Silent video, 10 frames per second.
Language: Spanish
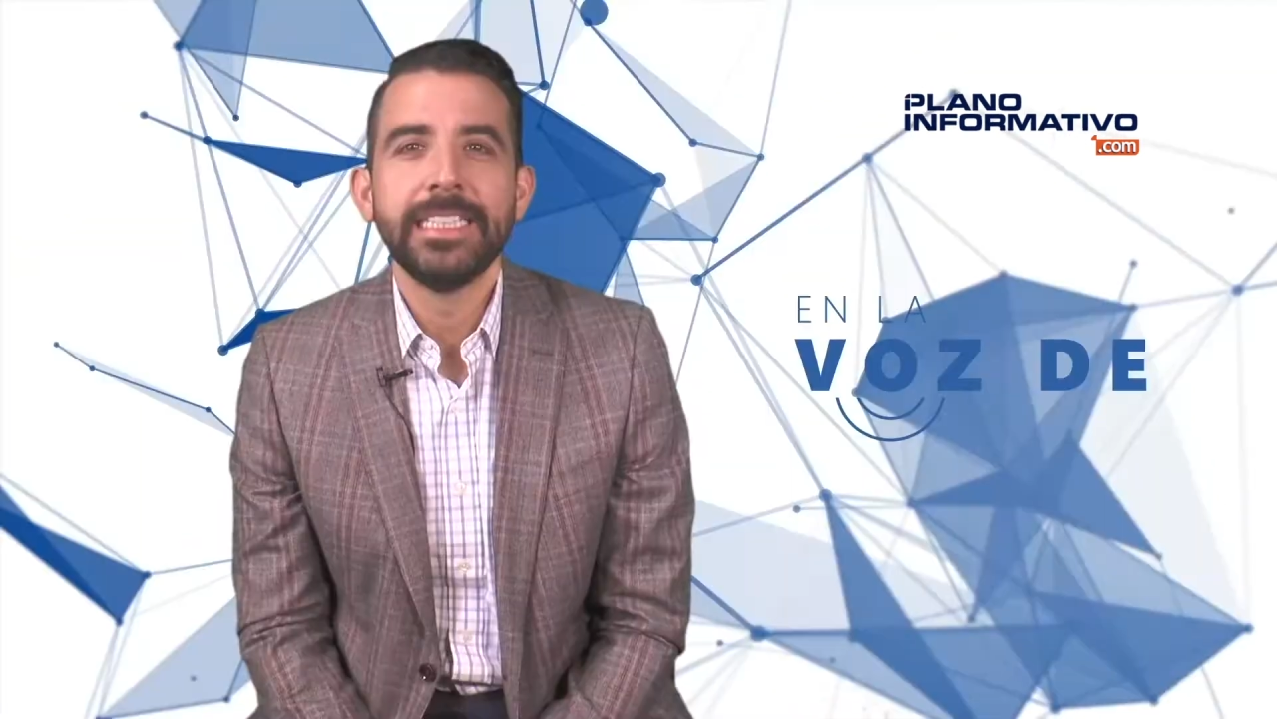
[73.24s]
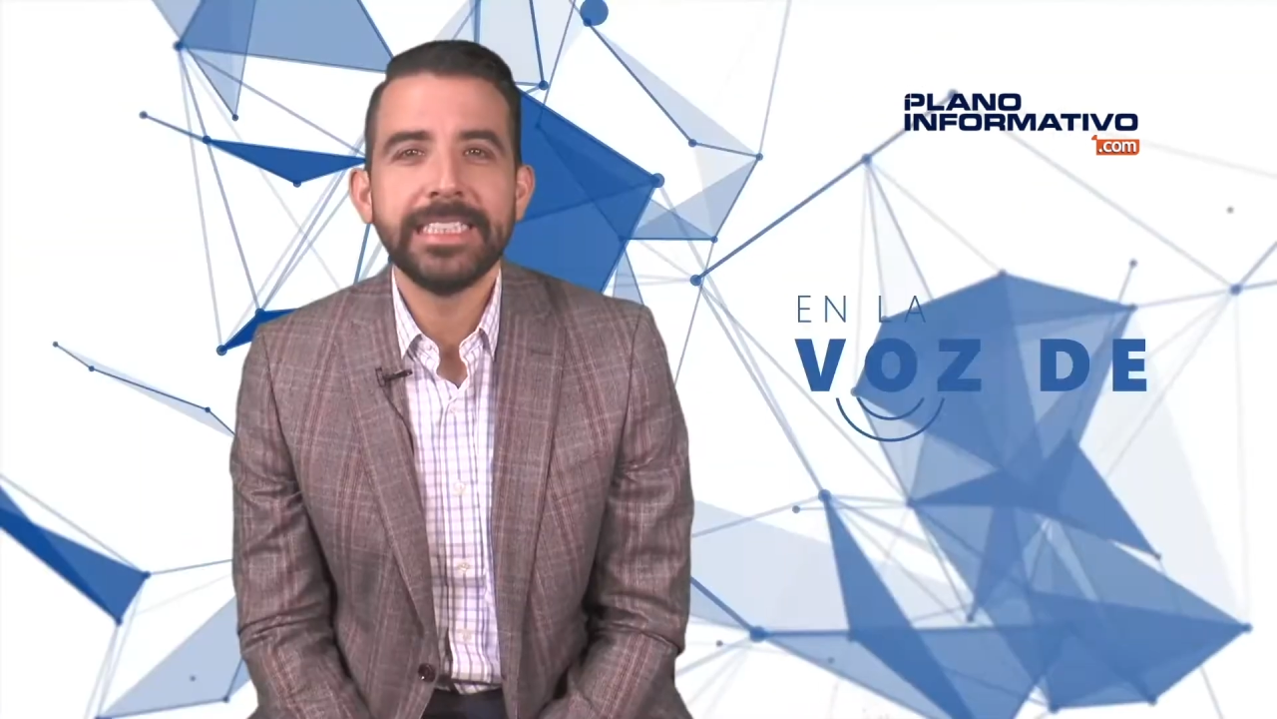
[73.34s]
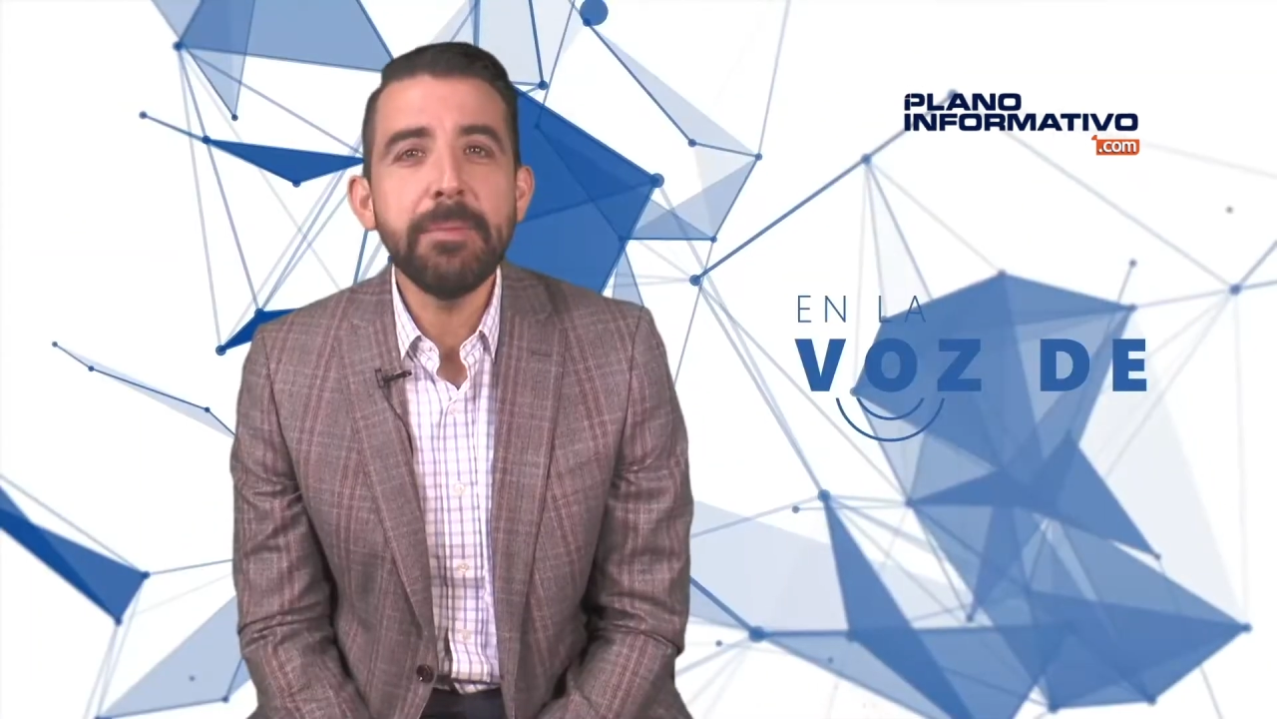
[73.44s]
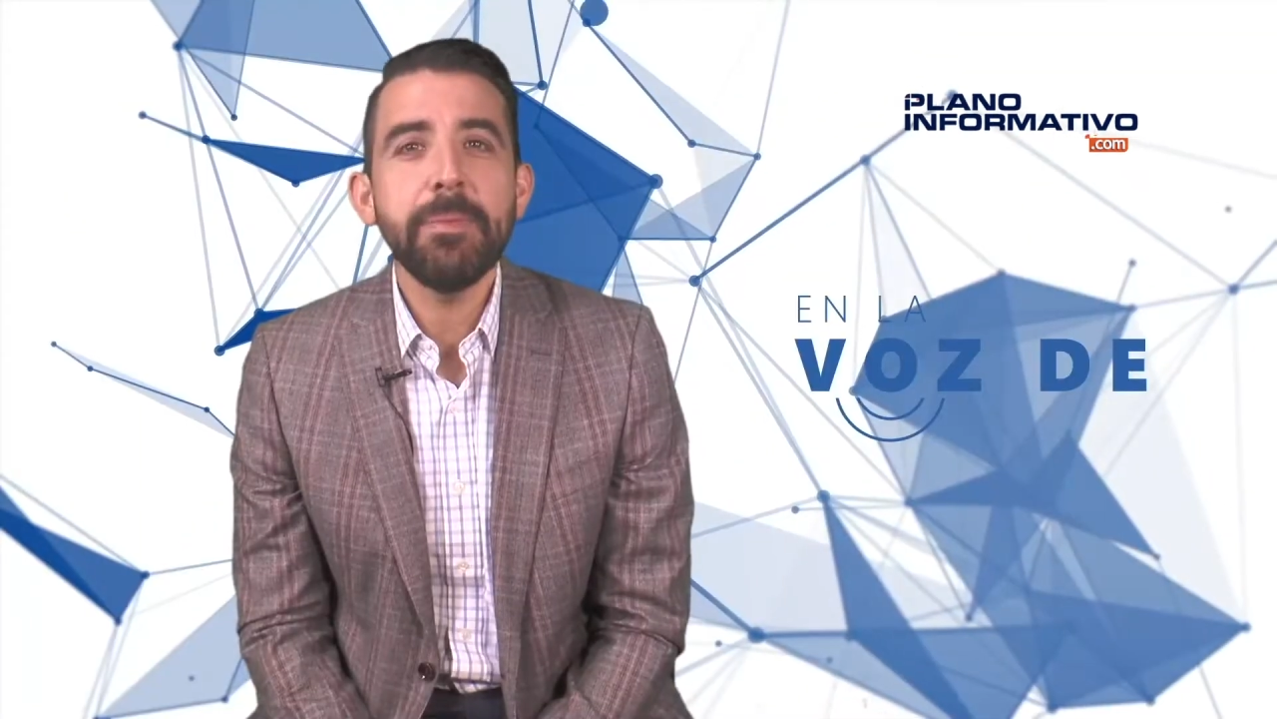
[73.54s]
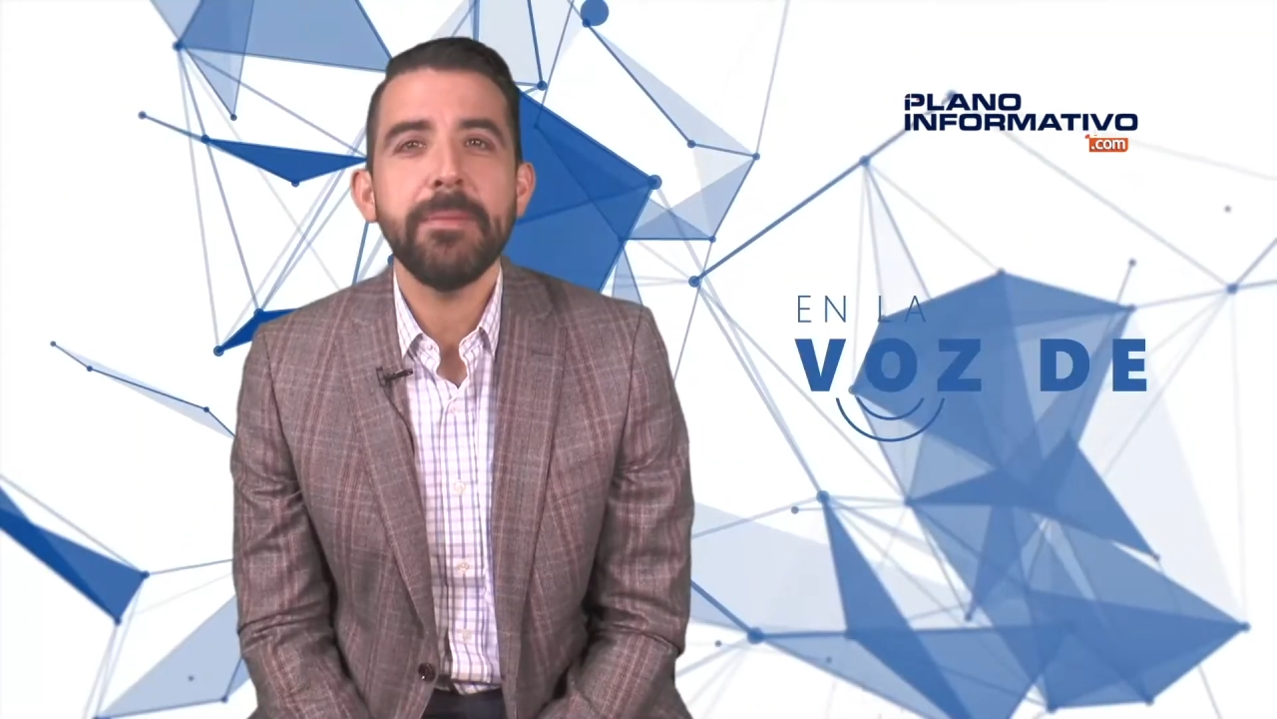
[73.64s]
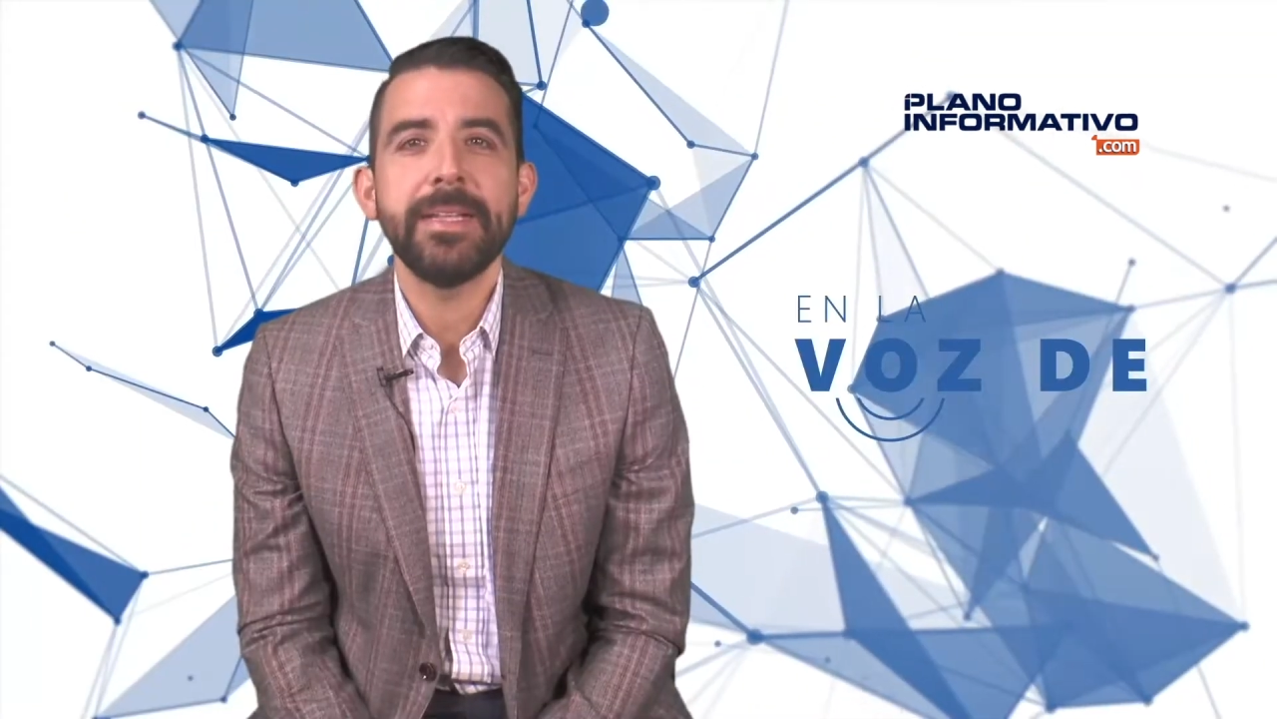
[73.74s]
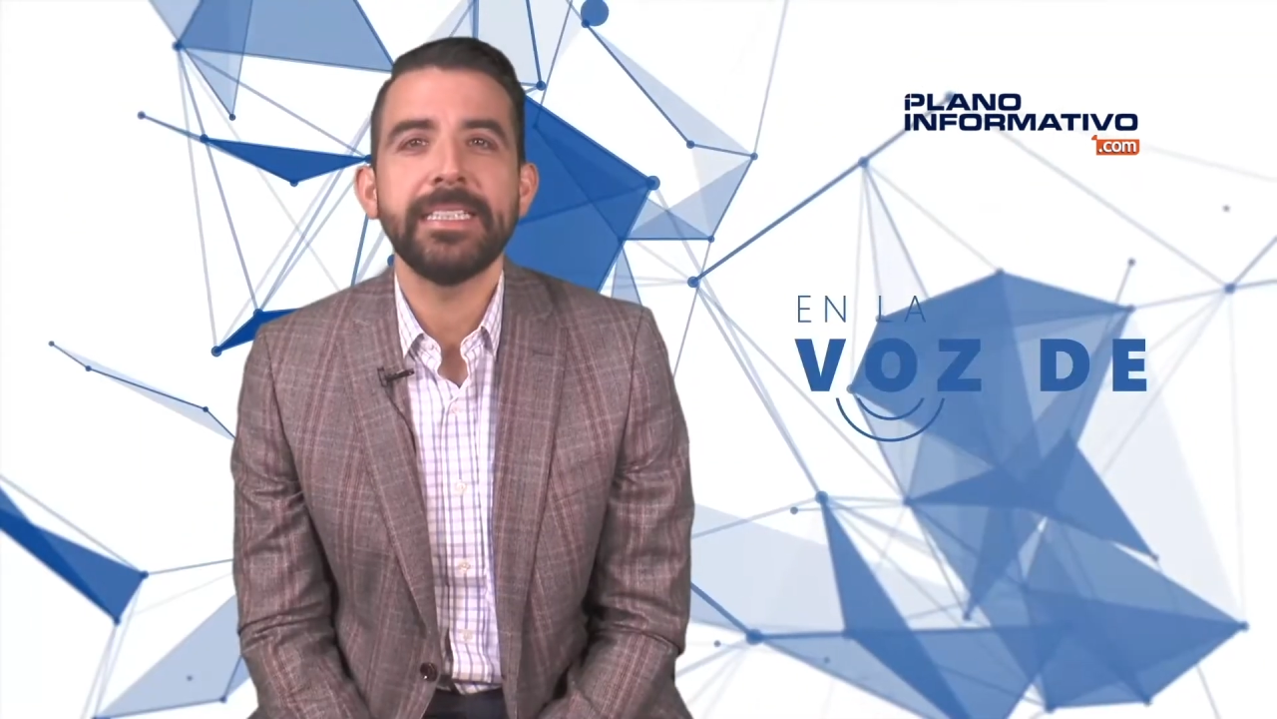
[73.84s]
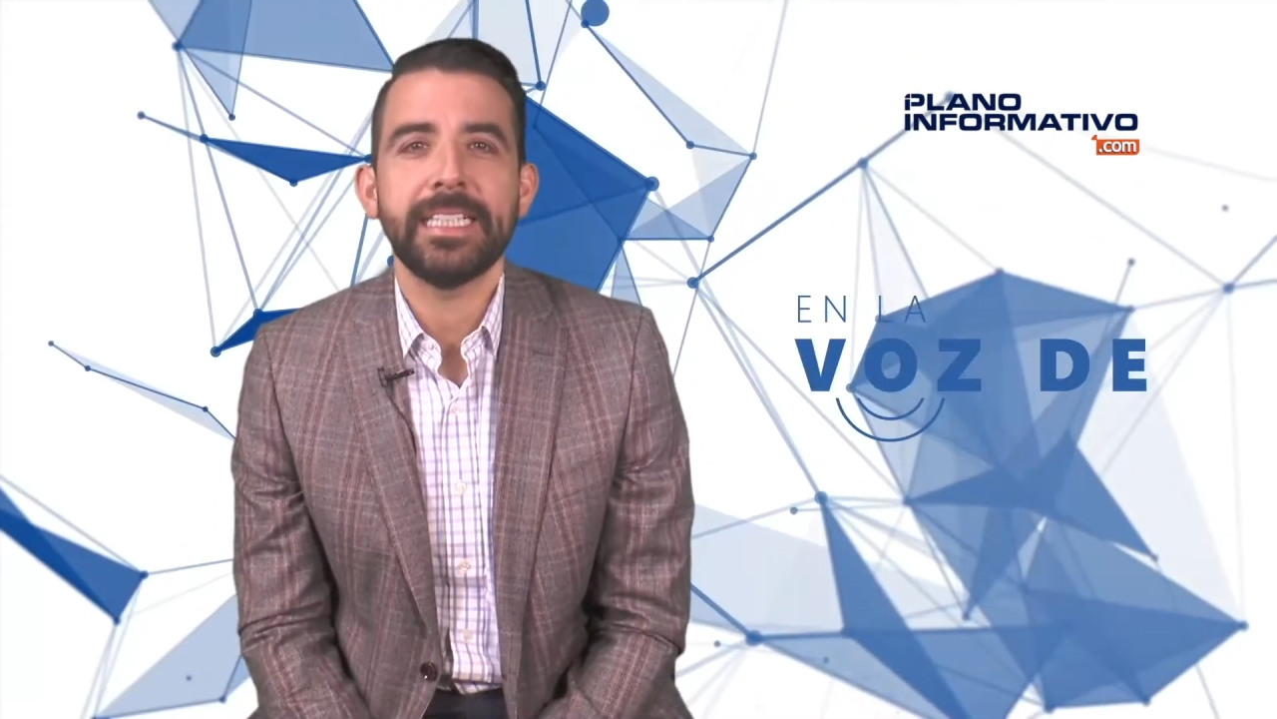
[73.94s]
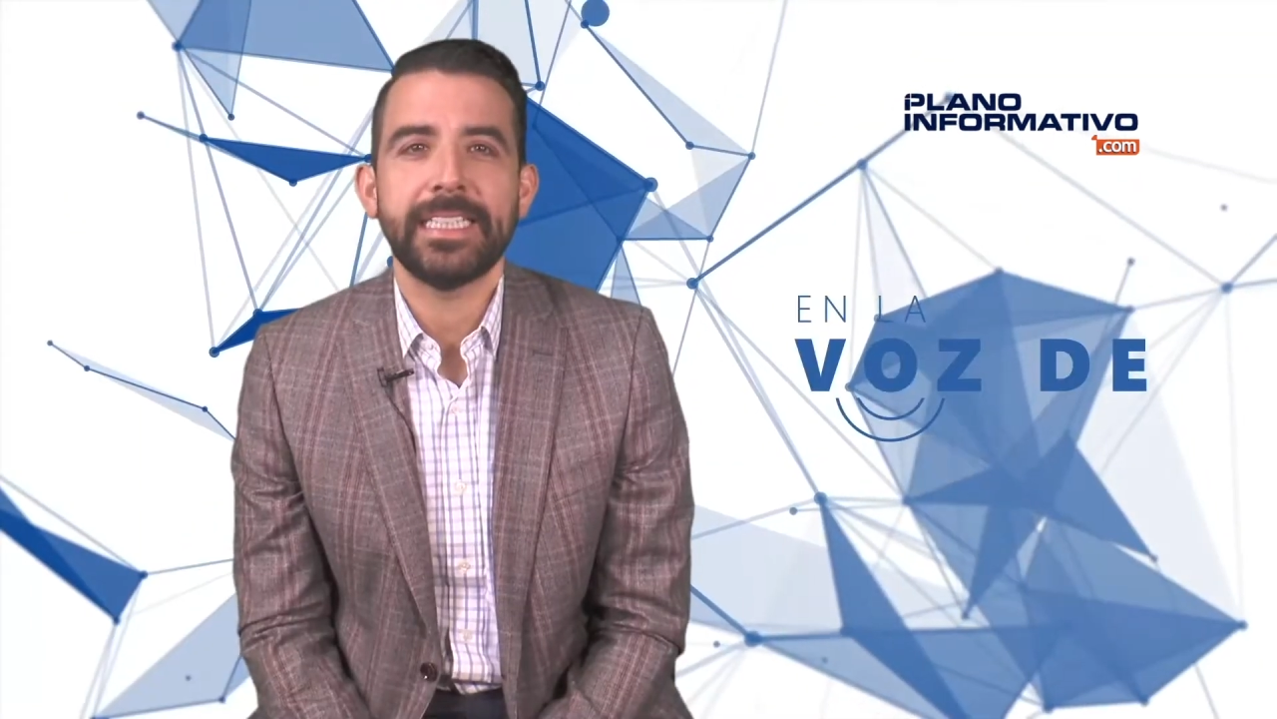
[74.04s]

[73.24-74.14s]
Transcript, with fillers: Simplemente